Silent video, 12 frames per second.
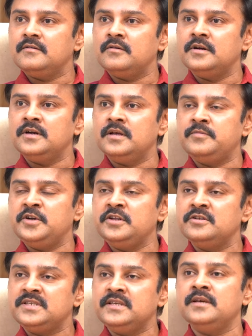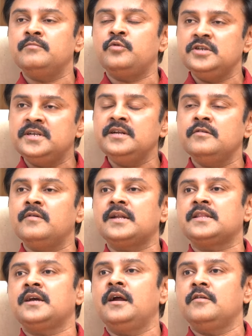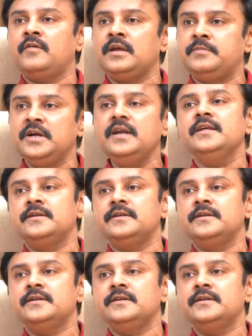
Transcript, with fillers: ஒரு டெபியூட்டி சிஎம் பொசிஷனுக்கு வரதுக்கான வாய்ப்புகள்